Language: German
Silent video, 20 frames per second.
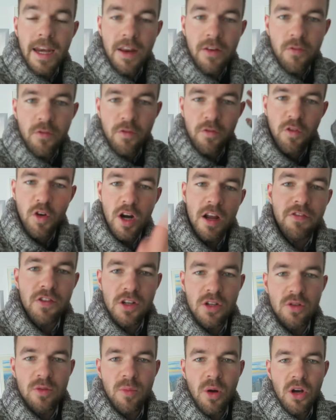Einen
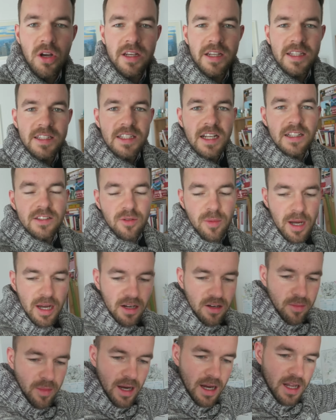wundervollen guten Morgen, digitalen
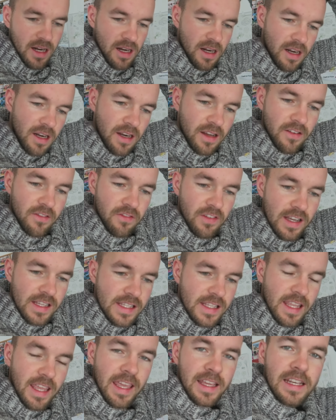Tomatennomaden.
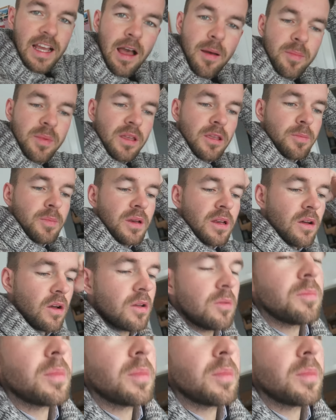Was geht ab? Ich bin noch